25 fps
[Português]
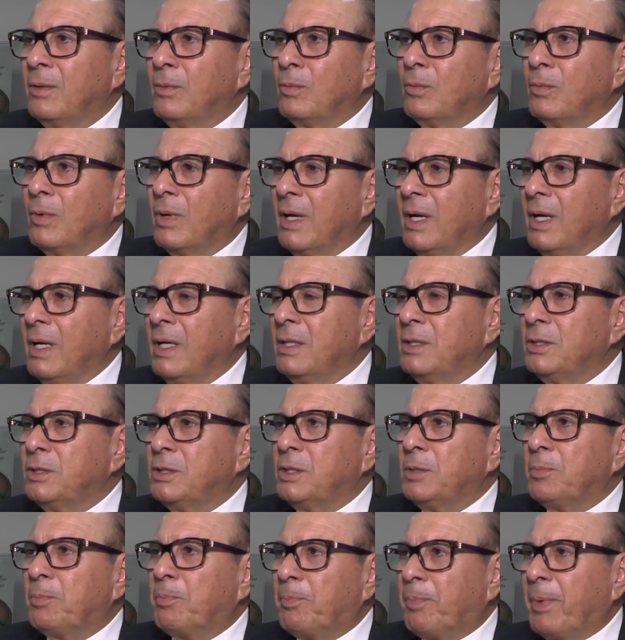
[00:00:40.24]
um
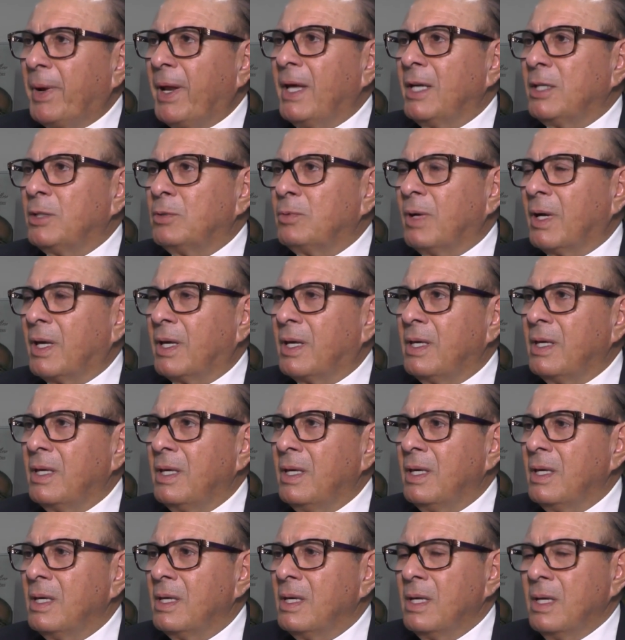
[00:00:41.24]
grande prédio
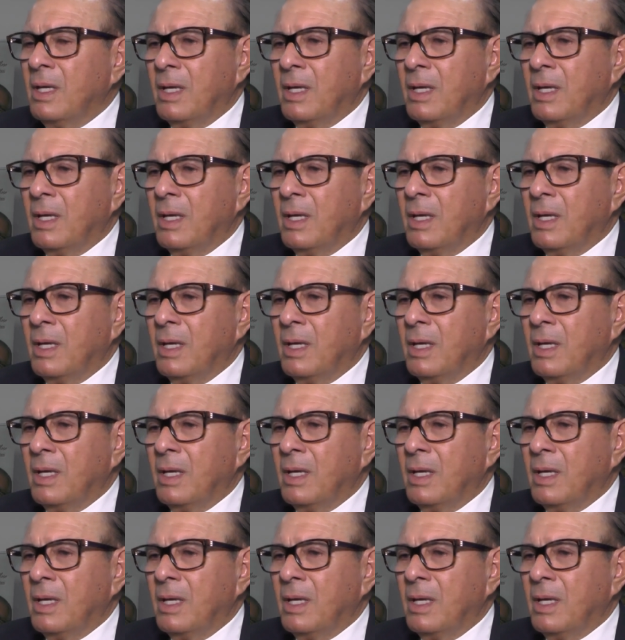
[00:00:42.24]
aqui,